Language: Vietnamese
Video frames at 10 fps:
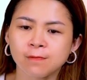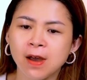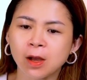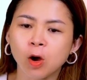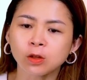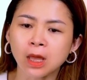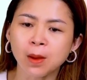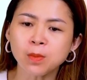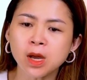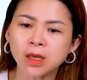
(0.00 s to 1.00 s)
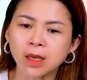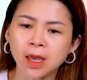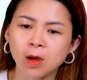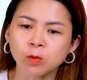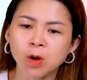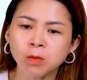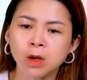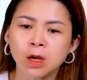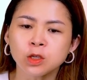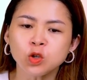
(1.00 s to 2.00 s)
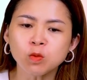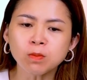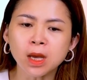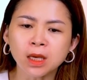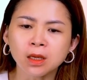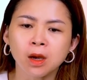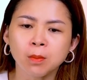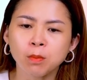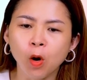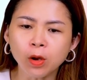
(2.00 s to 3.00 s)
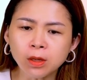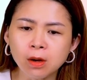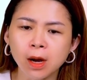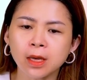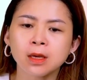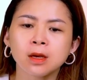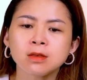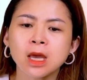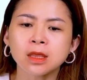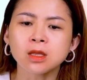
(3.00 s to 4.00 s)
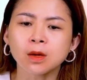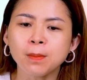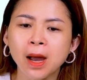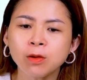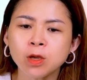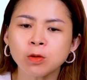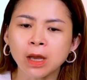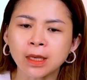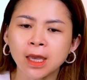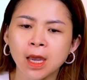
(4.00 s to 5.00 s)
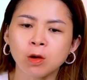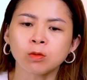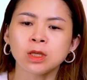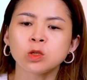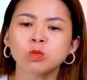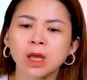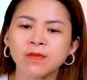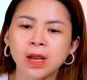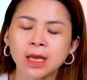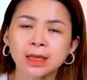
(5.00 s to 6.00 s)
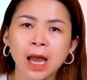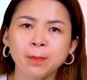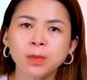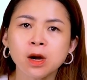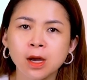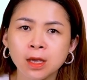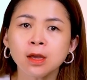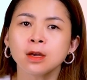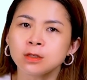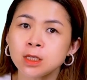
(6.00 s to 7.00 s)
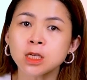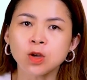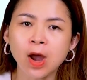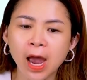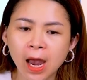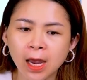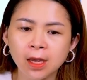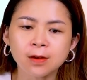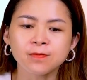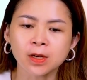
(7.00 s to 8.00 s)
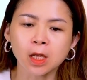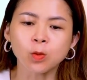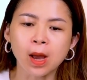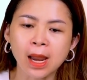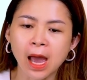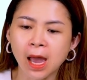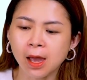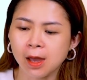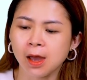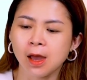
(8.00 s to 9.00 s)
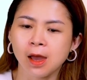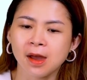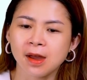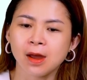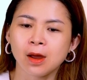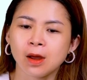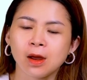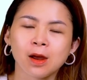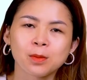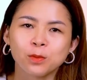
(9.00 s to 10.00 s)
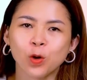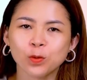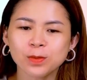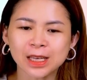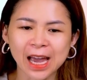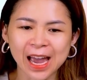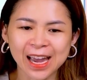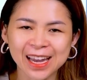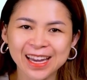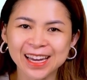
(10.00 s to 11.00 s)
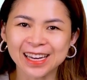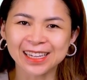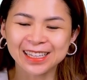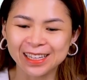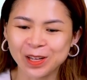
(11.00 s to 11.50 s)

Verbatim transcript: và có tám mươi cái kẹo đúng không? Trung bình mỗi người nhận được bao nhiêu cái kẹo thì chúng ta phải lấy tám mươi chia cho hai và kết quả là bốn mươi cái.